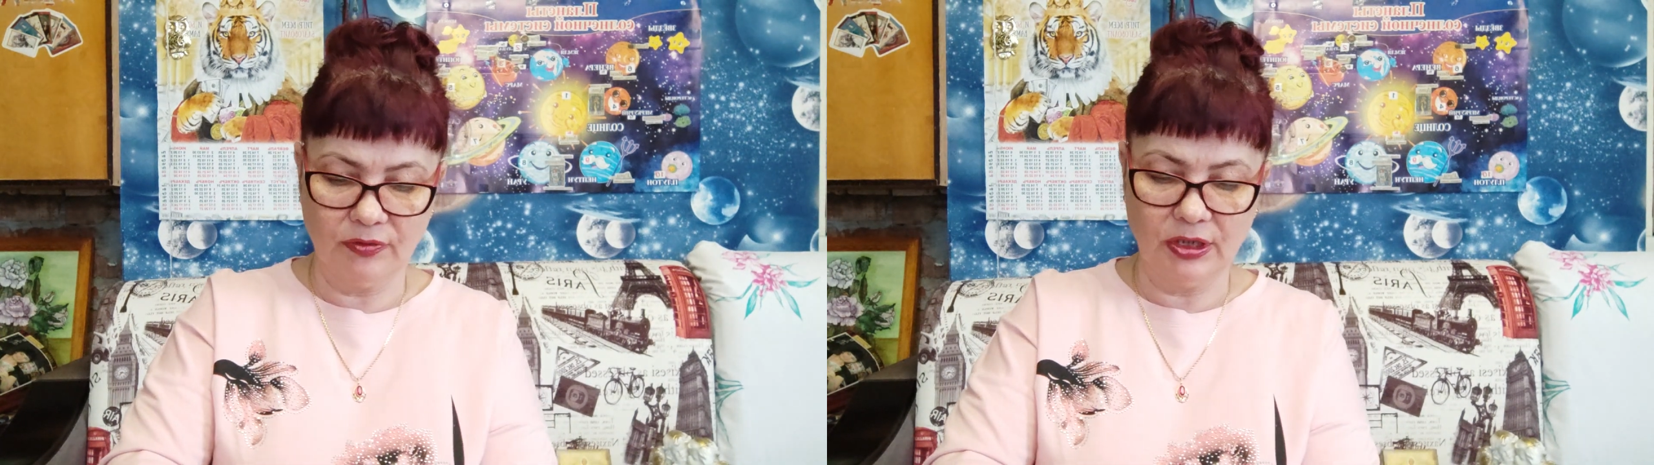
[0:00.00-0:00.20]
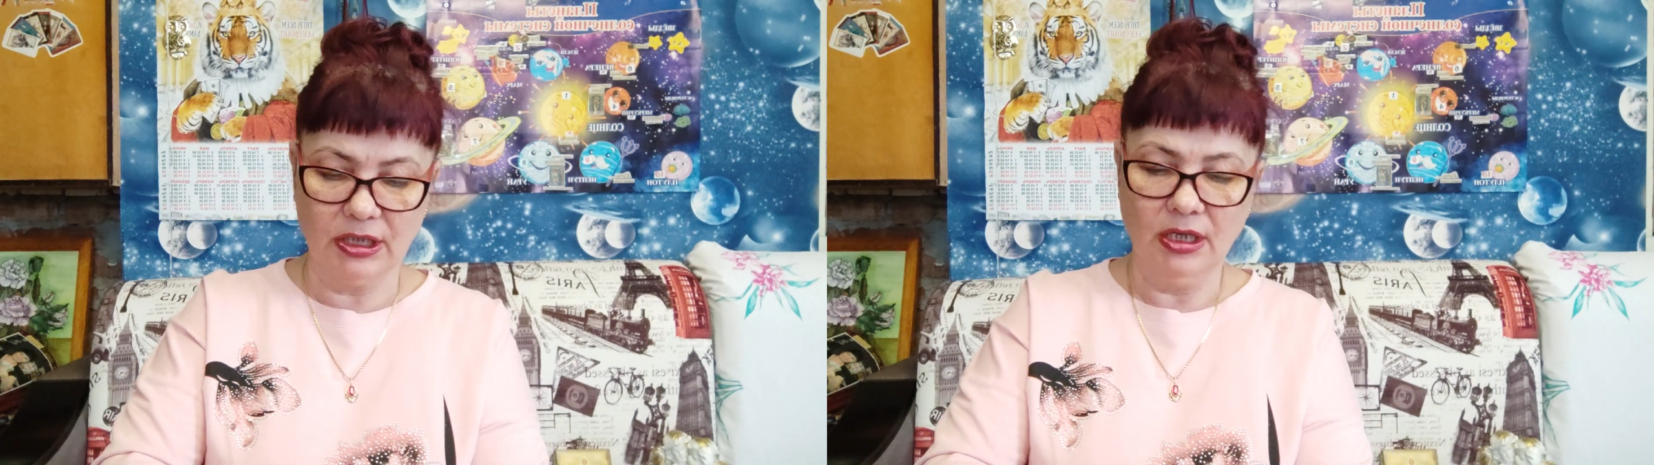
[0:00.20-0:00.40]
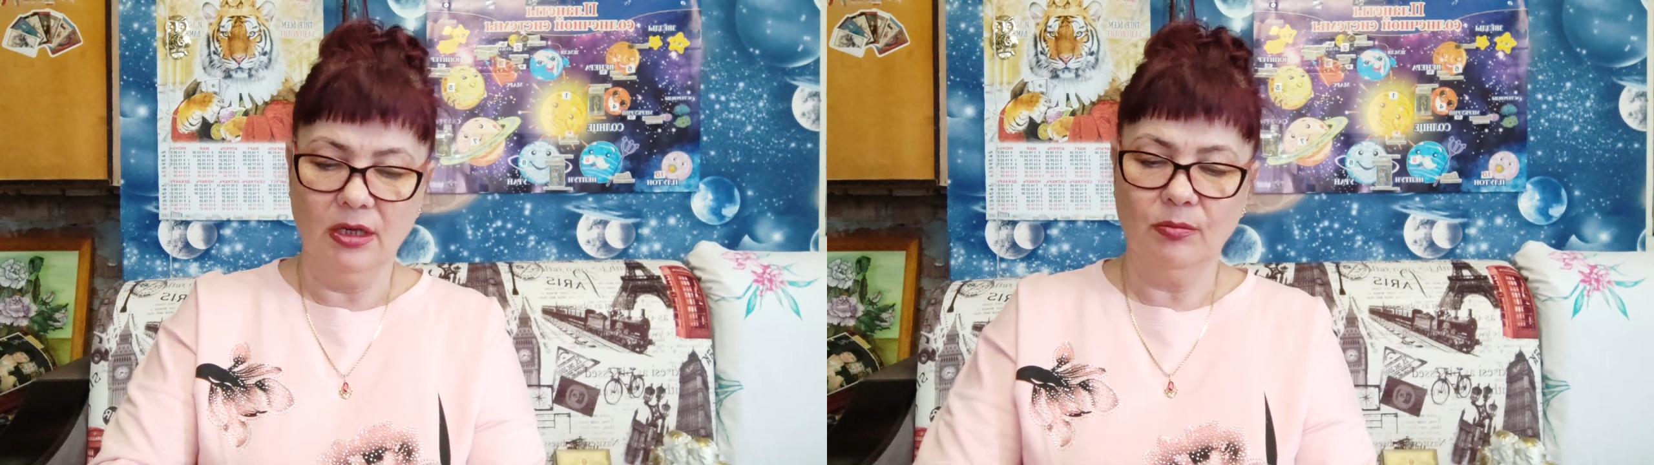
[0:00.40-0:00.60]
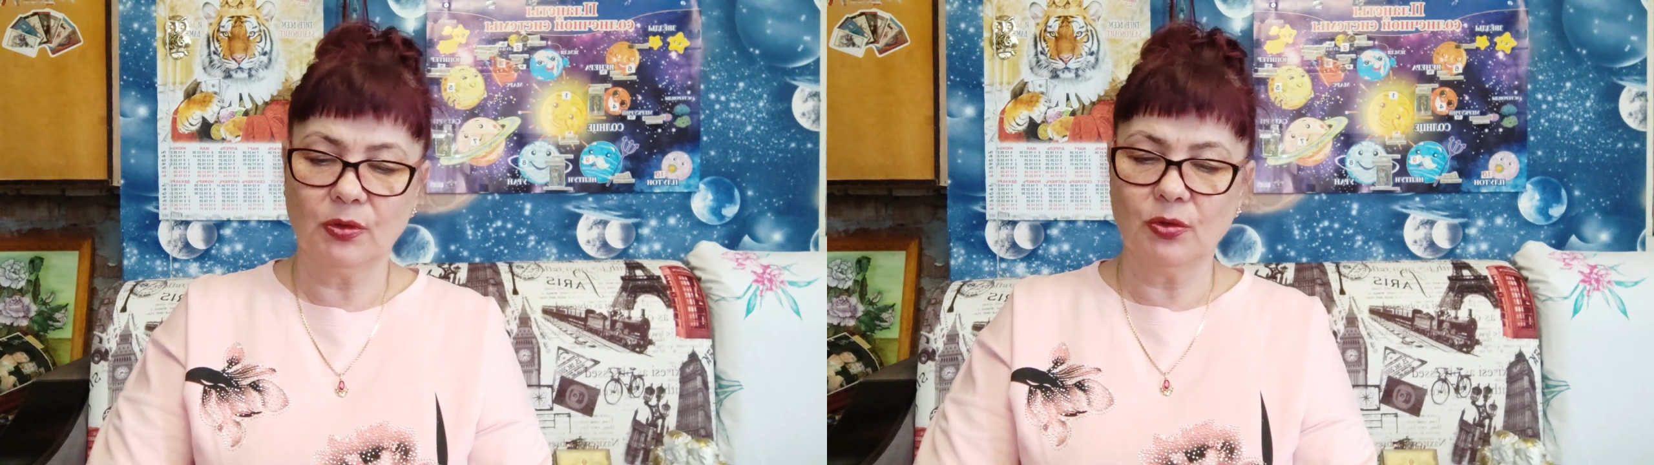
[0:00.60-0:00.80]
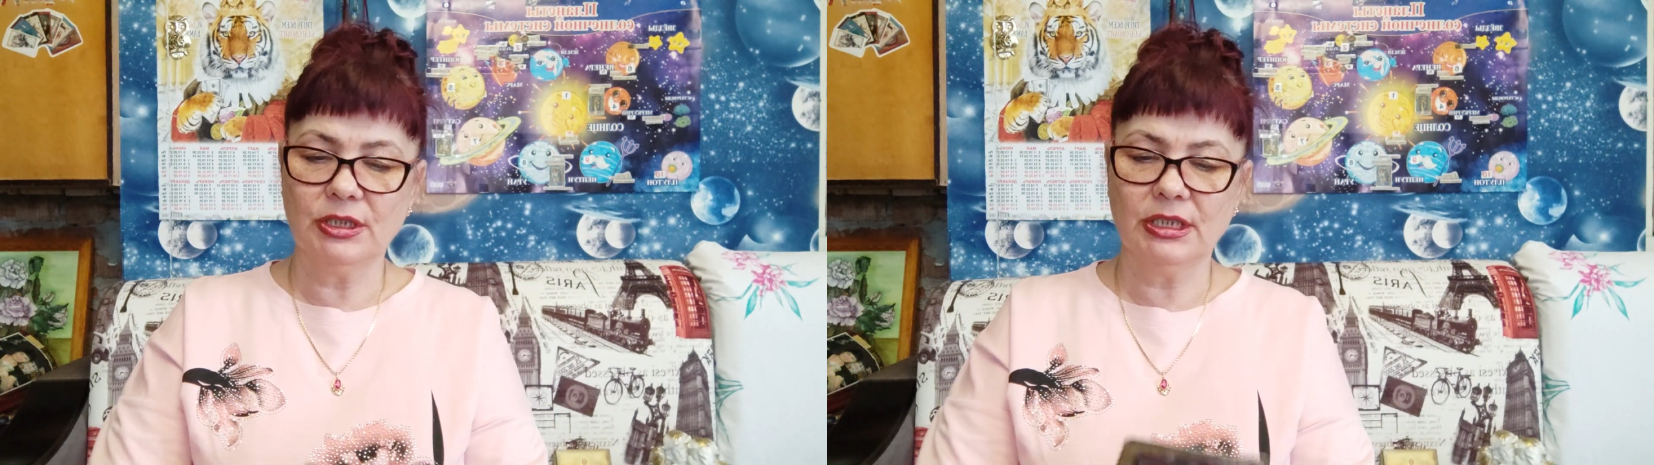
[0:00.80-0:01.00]
вы
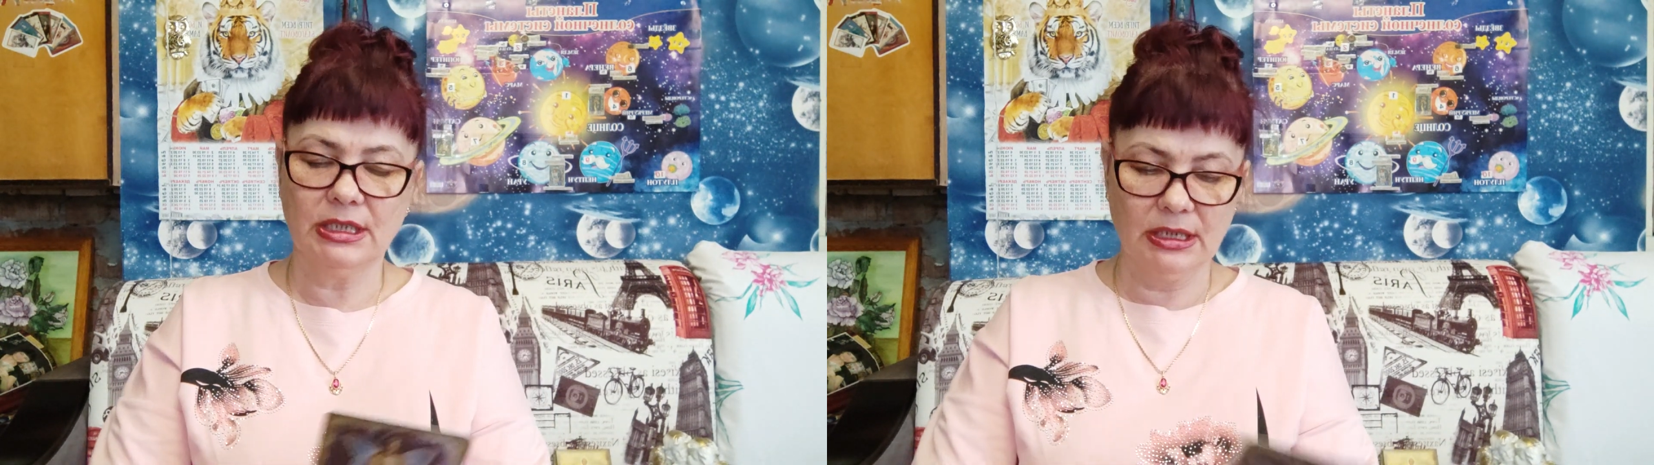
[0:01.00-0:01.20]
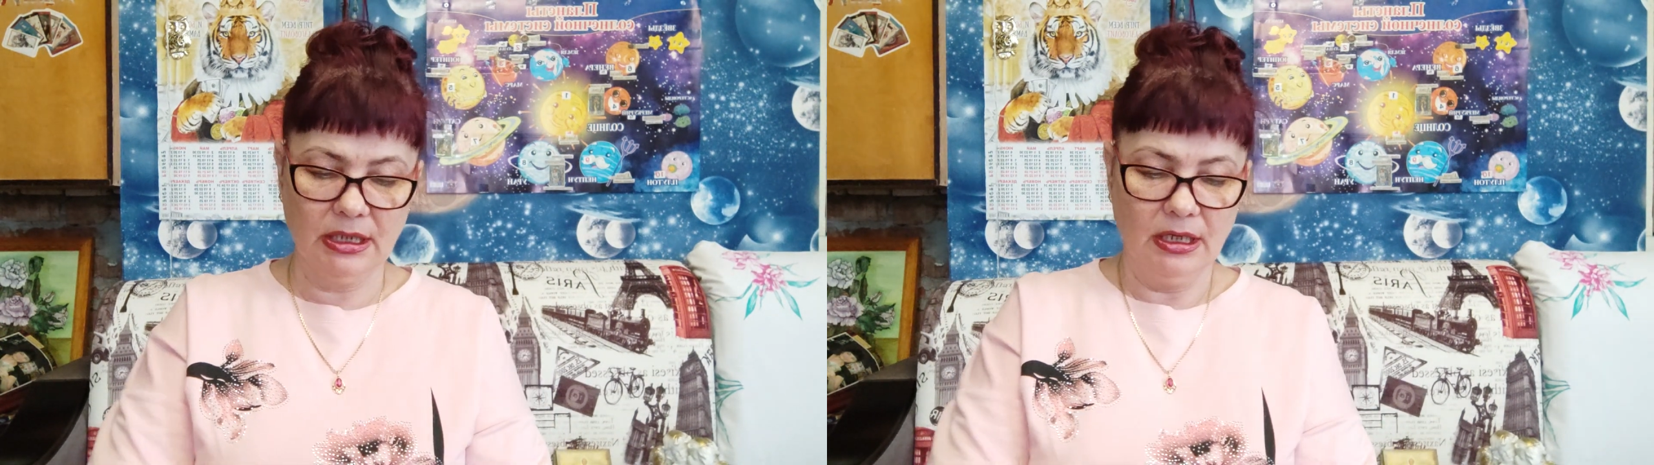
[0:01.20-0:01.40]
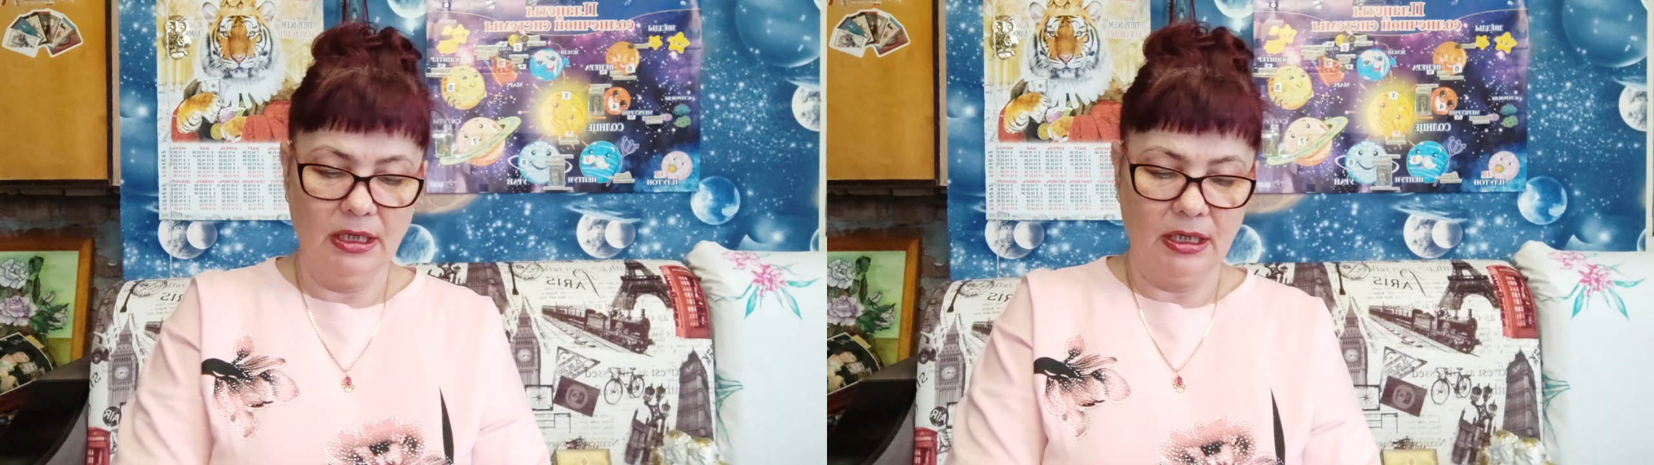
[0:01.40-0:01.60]
просите